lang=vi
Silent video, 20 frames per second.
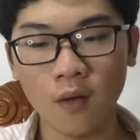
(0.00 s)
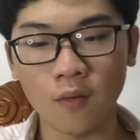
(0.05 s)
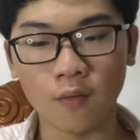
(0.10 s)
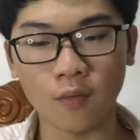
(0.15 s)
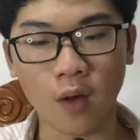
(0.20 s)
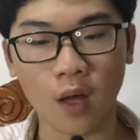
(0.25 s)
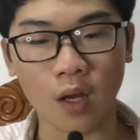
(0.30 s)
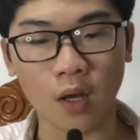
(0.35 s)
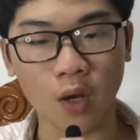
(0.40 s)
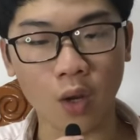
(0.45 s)

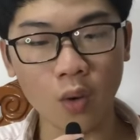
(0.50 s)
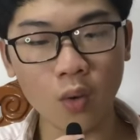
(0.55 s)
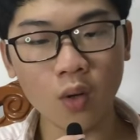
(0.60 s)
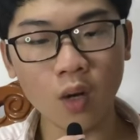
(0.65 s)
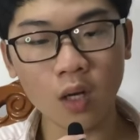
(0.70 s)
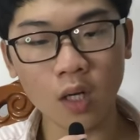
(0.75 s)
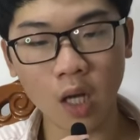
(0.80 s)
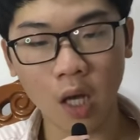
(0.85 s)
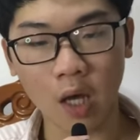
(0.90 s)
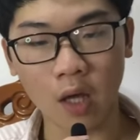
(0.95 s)
Và nếu có
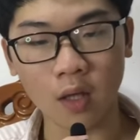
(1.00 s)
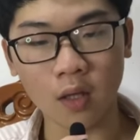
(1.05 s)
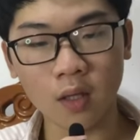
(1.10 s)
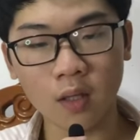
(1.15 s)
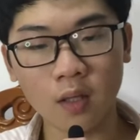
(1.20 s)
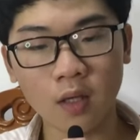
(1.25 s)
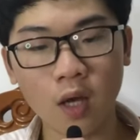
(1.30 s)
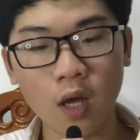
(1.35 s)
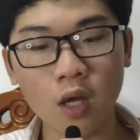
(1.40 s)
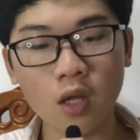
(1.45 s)
thể
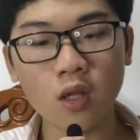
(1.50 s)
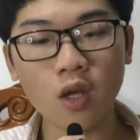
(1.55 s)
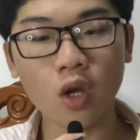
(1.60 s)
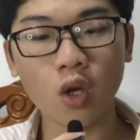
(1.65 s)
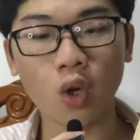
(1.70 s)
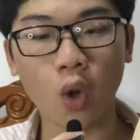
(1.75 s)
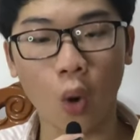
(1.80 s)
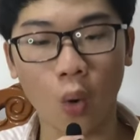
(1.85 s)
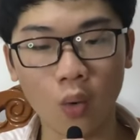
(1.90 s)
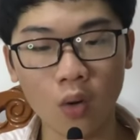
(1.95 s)
khiến cho
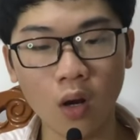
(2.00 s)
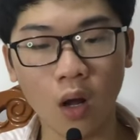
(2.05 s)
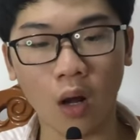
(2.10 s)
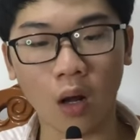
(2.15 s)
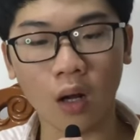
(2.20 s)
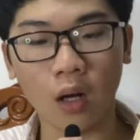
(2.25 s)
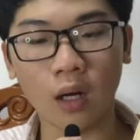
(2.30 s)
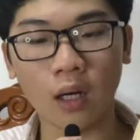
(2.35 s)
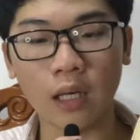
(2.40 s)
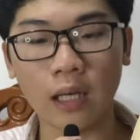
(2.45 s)
nỗ lực,
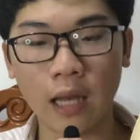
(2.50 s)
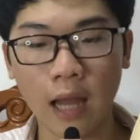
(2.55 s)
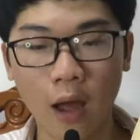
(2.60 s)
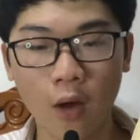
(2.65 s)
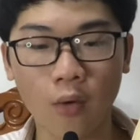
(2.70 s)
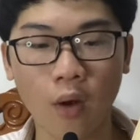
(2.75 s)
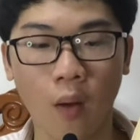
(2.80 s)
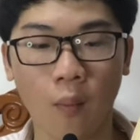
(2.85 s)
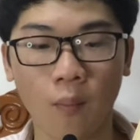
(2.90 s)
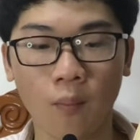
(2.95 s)
lao
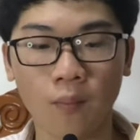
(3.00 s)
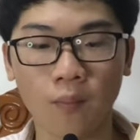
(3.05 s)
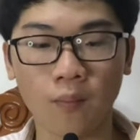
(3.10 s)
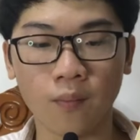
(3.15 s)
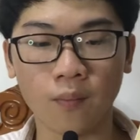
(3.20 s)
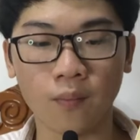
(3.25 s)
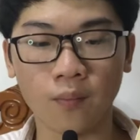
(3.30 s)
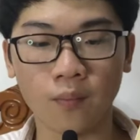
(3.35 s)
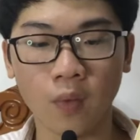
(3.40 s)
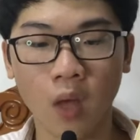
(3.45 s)
động
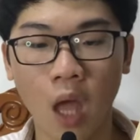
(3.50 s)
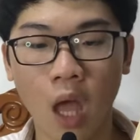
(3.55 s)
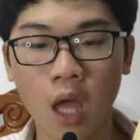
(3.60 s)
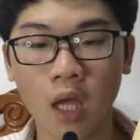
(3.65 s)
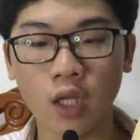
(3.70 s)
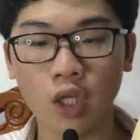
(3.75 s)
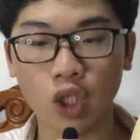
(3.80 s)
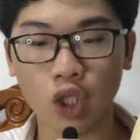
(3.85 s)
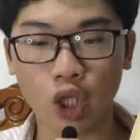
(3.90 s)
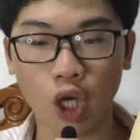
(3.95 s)

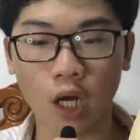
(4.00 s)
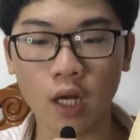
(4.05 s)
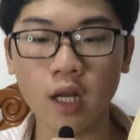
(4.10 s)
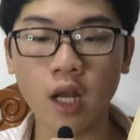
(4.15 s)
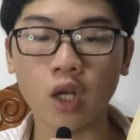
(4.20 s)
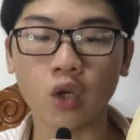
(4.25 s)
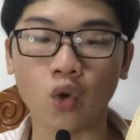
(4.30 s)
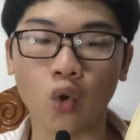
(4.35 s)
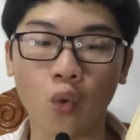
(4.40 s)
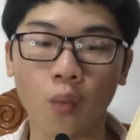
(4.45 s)
trở
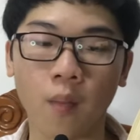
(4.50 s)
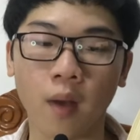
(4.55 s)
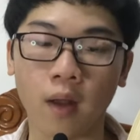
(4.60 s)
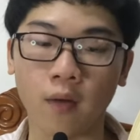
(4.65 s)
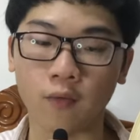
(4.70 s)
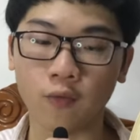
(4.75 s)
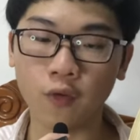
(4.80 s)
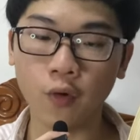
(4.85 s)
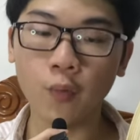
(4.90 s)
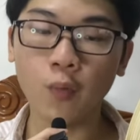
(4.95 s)
thành nguồn hạnh
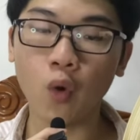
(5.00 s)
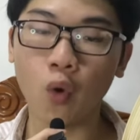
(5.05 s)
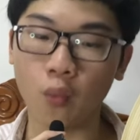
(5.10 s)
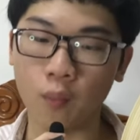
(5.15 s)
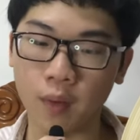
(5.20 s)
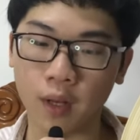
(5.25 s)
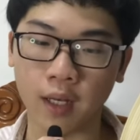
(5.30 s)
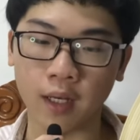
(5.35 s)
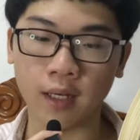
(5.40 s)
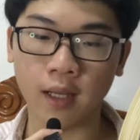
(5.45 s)
phúc của
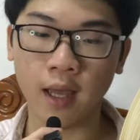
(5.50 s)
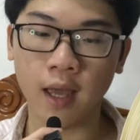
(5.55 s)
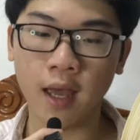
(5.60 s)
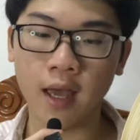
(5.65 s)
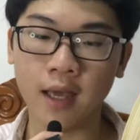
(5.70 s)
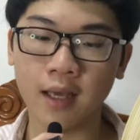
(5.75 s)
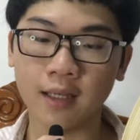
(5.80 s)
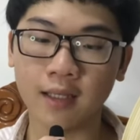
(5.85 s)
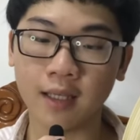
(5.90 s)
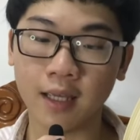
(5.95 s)
mình,
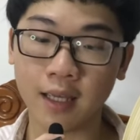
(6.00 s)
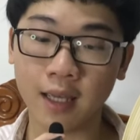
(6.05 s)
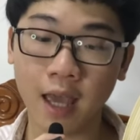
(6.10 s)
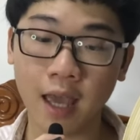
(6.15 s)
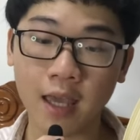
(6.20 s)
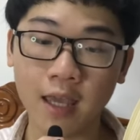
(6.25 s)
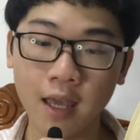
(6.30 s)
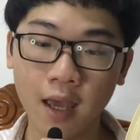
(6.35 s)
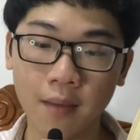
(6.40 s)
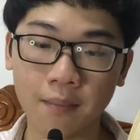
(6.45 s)
khi
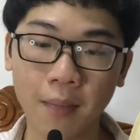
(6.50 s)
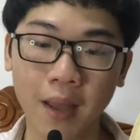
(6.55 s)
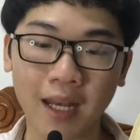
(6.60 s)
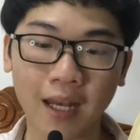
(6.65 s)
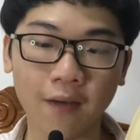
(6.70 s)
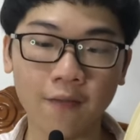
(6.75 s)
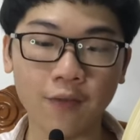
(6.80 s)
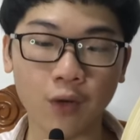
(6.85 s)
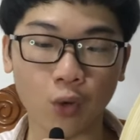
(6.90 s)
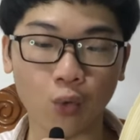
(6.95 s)
ấy bạn
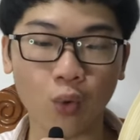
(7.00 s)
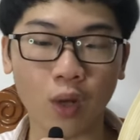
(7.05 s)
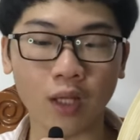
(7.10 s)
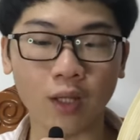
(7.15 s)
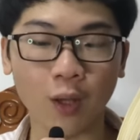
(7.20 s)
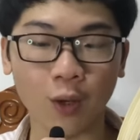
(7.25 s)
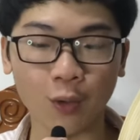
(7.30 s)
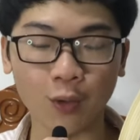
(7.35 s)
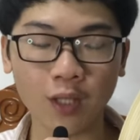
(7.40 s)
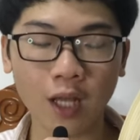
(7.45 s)
đã vượt qua
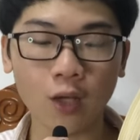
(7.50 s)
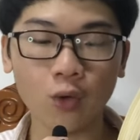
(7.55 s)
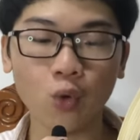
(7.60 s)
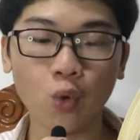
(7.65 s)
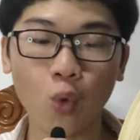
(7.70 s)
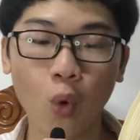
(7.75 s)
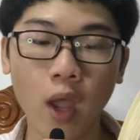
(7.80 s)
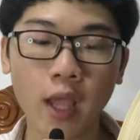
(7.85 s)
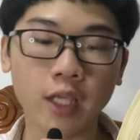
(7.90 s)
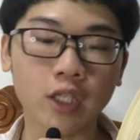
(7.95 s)
thử thách
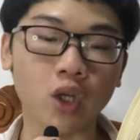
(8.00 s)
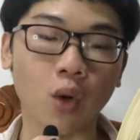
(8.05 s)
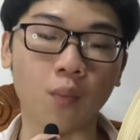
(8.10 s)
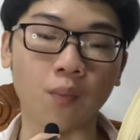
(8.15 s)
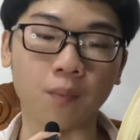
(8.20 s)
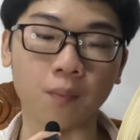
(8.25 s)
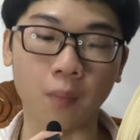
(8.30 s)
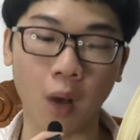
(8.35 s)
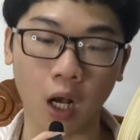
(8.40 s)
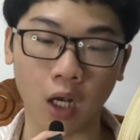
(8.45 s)
quan trọng
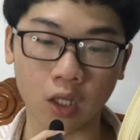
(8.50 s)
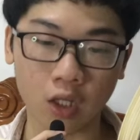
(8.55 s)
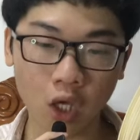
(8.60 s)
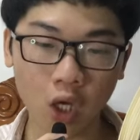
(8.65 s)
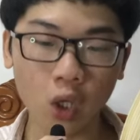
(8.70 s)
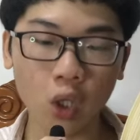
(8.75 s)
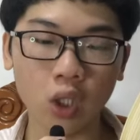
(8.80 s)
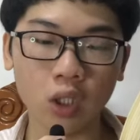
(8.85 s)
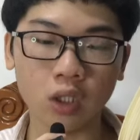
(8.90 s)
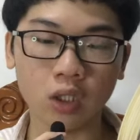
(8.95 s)
bậc nhất
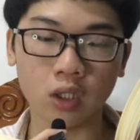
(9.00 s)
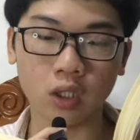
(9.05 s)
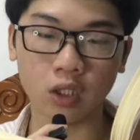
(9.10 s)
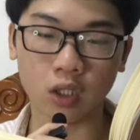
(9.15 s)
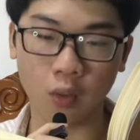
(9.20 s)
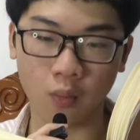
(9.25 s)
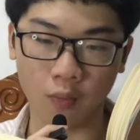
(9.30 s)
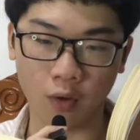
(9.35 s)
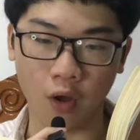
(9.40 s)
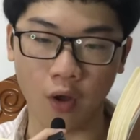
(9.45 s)

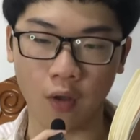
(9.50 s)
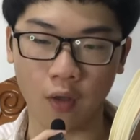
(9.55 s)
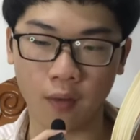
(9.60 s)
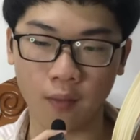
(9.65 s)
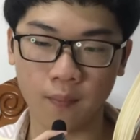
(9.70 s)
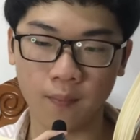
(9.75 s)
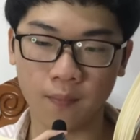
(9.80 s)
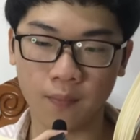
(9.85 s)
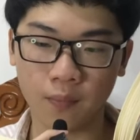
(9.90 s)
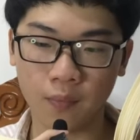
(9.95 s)
trong đời.
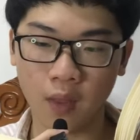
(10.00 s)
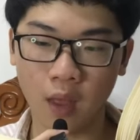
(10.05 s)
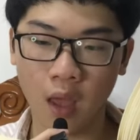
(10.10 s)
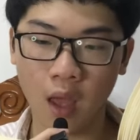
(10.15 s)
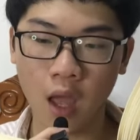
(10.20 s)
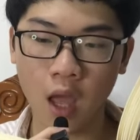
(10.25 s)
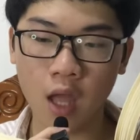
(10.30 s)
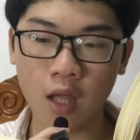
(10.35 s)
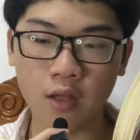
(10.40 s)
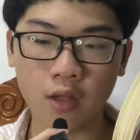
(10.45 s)

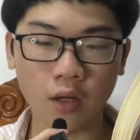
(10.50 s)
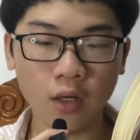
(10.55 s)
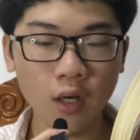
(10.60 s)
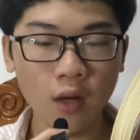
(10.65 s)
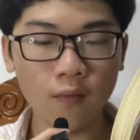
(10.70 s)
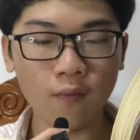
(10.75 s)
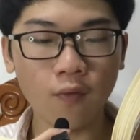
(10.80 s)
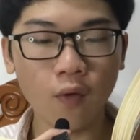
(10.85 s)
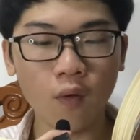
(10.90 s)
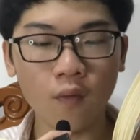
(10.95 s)
Những
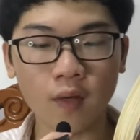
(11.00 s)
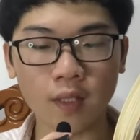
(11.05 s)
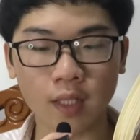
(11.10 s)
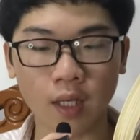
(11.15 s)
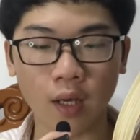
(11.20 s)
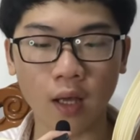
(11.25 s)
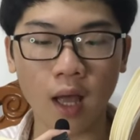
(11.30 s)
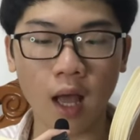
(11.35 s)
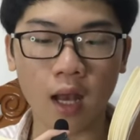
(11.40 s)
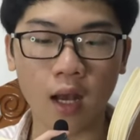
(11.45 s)
niềm vui và sự
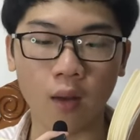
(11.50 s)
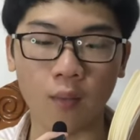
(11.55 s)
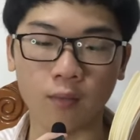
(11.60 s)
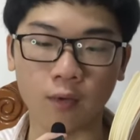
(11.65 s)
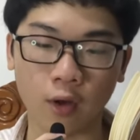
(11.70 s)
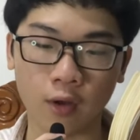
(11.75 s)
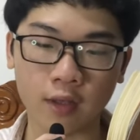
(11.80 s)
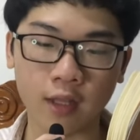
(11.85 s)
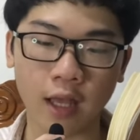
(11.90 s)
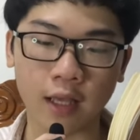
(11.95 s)
hài lòng
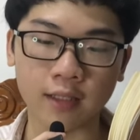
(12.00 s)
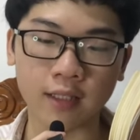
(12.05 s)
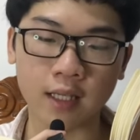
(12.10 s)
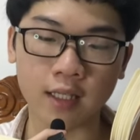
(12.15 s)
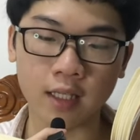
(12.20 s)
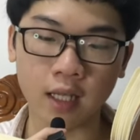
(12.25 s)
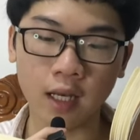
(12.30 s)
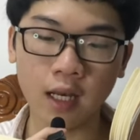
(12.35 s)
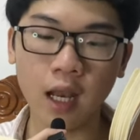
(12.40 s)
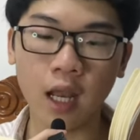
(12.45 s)
nội tại sẽ
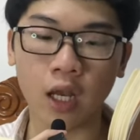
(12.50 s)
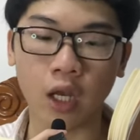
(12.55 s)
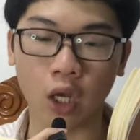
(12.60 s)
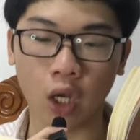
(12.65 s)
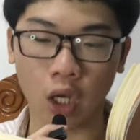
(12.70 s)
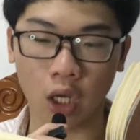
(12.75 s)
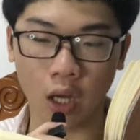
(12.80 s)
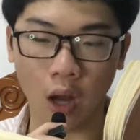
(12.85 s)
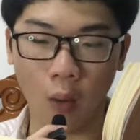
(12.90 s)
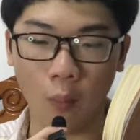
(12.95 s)
chính là
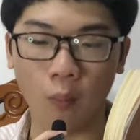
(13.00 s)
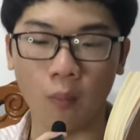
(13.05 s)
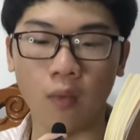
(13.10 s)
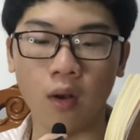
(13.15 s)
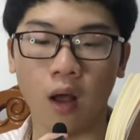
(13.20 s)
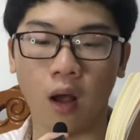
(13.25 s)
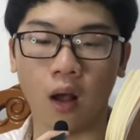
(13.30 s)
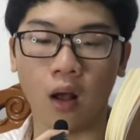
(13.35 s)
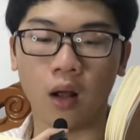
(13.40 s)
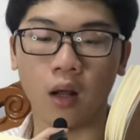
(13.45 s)
động lực